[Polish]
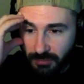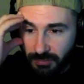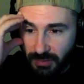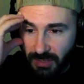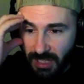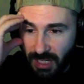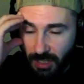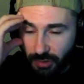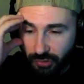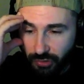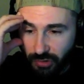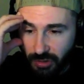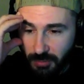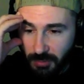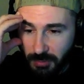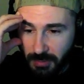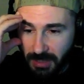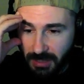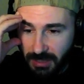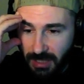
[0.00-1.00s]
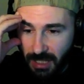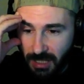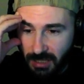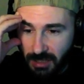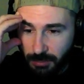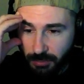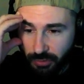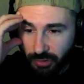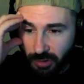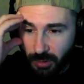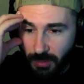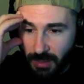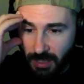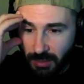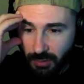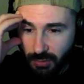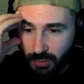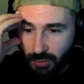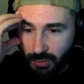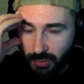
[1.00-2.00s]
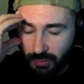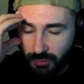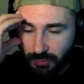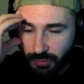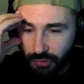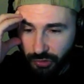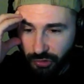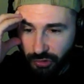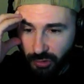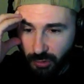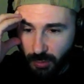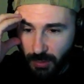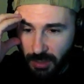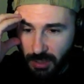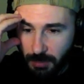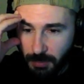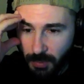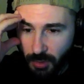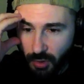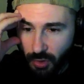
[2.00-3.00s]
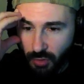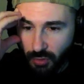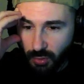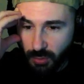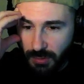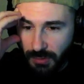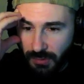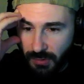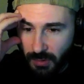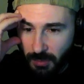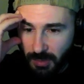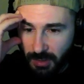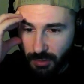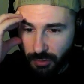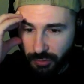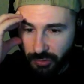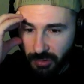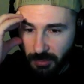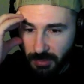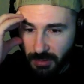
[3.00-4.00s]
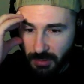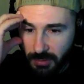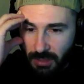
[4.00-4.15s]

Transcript: W każdym mentalnym działaniu wysiłek pokonuje samego siebie.